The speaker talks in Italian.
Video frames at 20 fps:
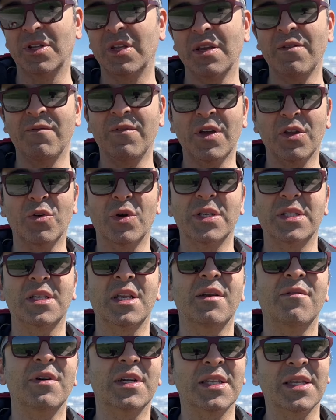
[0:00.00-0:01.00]
ti invito a
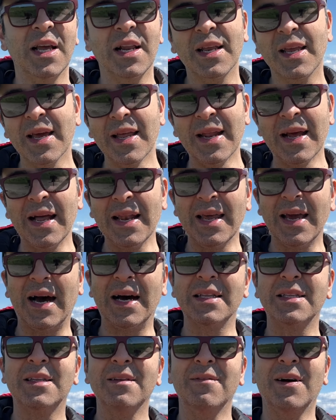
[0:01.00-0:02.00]
iscriverti al canale,
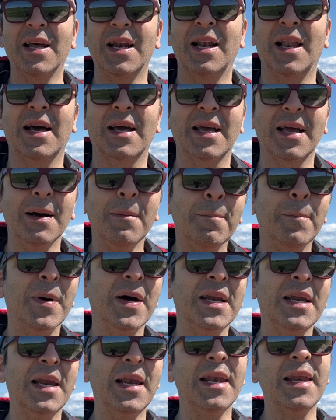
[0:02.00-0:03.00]
attivare la
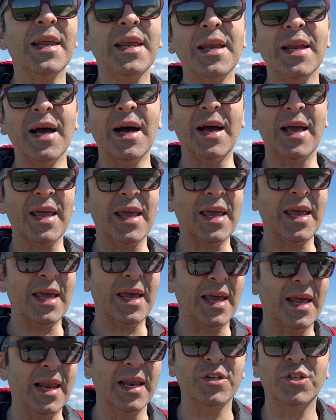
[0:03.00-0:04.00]
campanellina
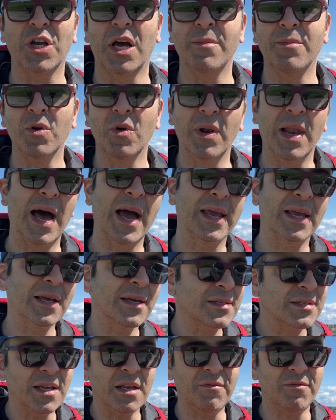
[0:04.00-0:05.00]
e lasciarmi un
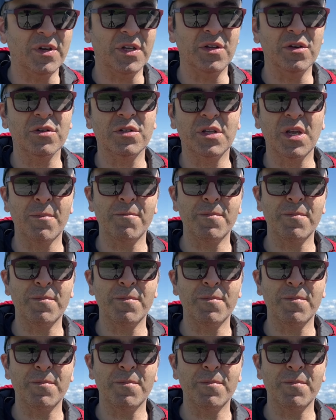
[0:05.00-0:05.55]
like se il video ti è